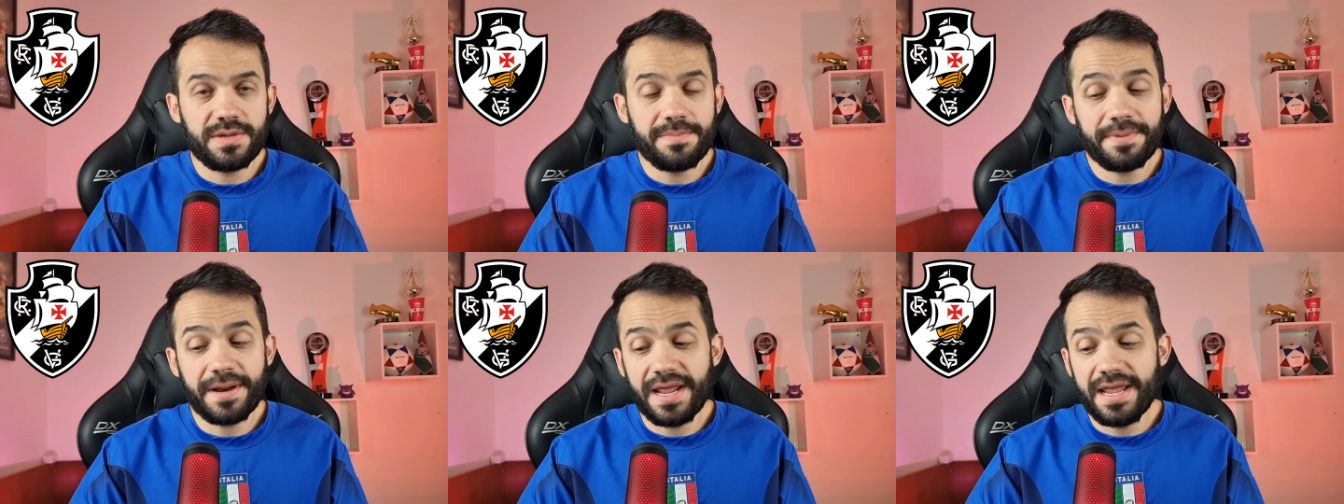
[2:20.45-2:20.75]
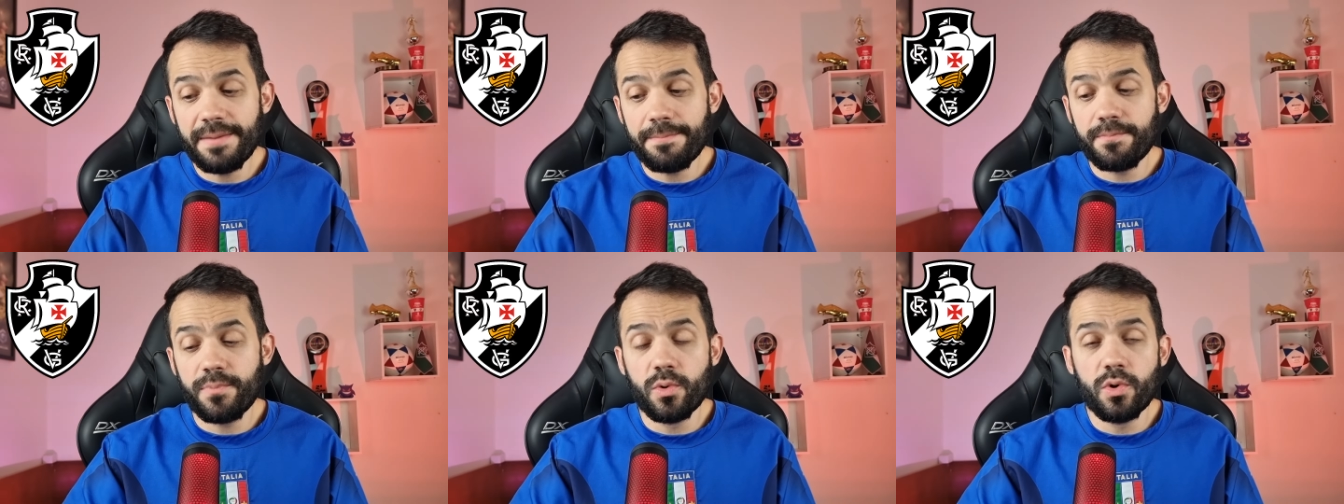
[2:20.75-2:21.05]
aí para
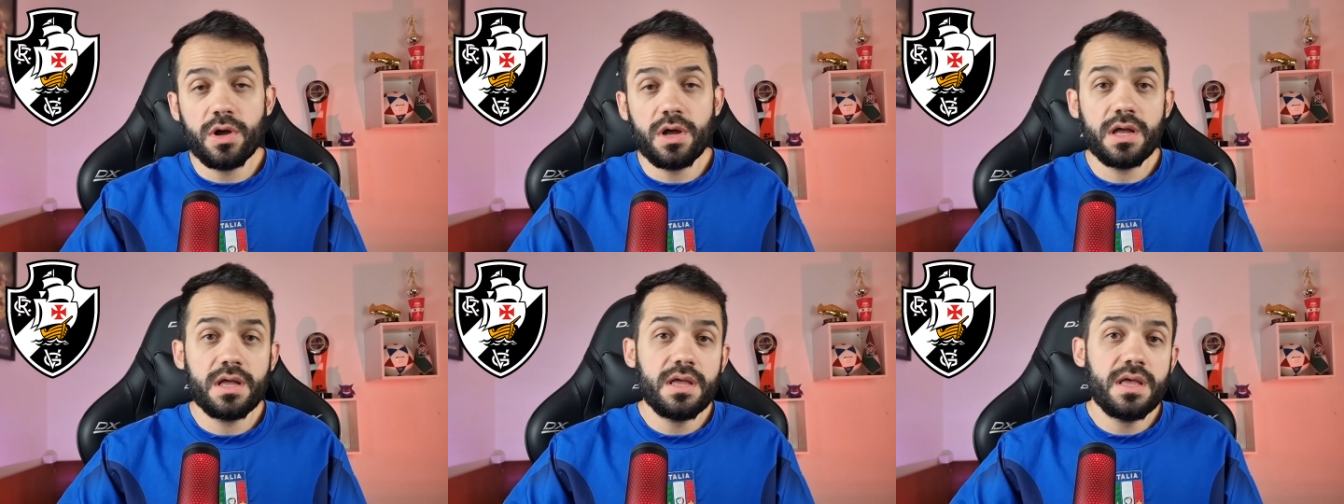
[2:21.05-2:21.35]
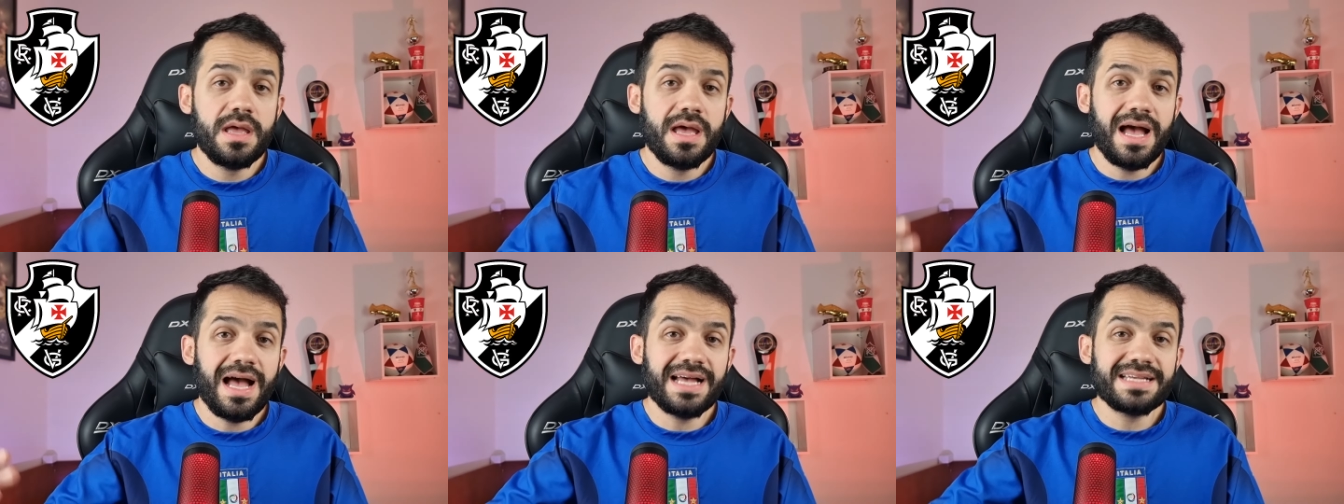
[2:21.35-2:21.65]
repor
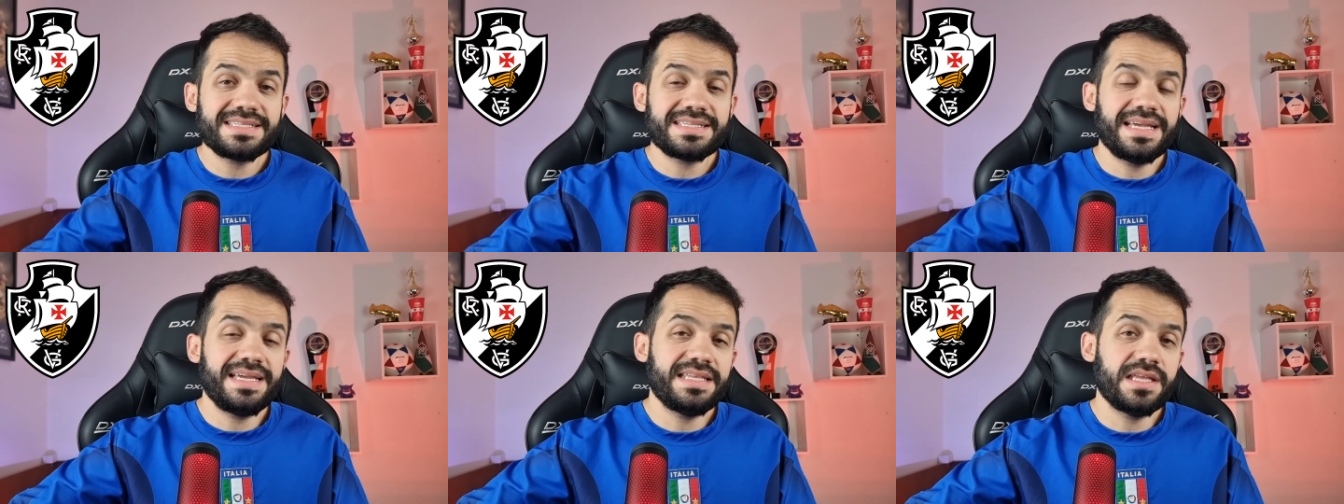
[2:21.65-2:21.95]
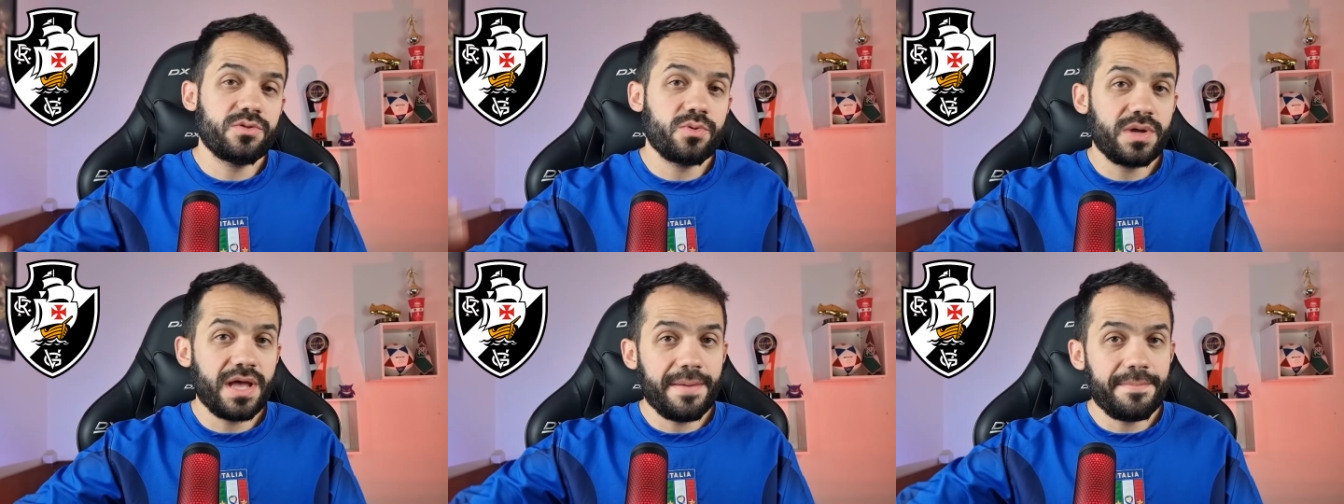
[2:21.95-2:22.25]
a
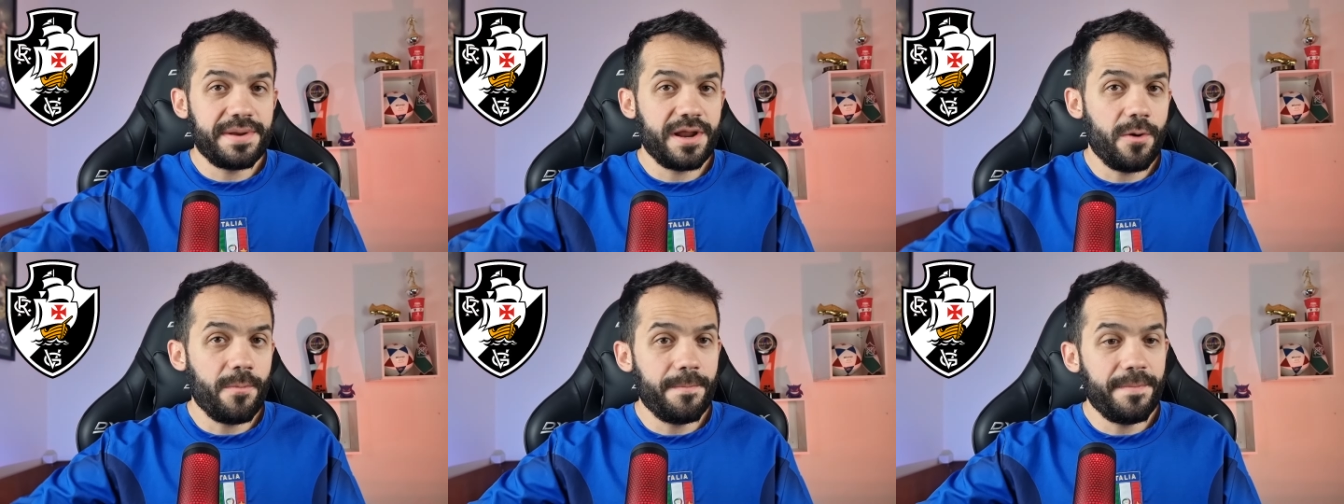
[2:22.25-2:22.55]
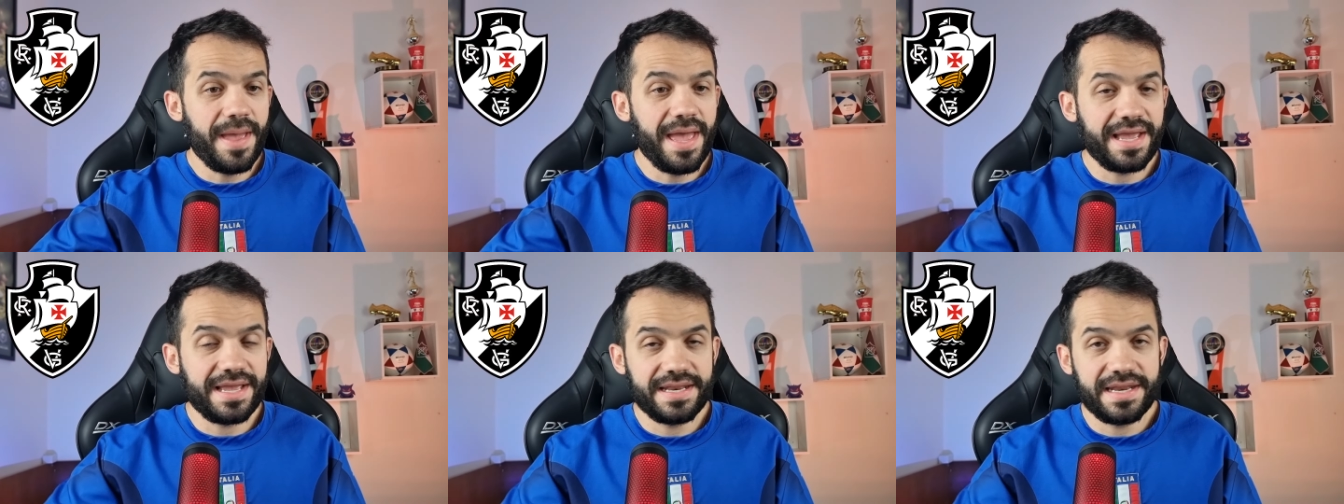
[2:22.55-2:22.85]
saída do Gabriel
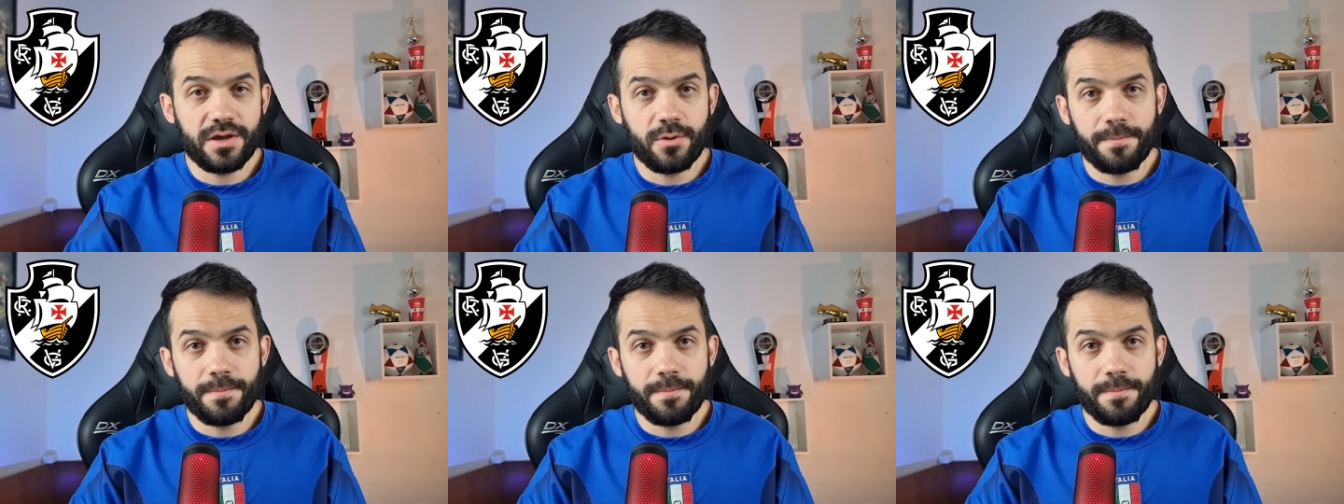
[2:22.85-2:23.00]
Peck, né?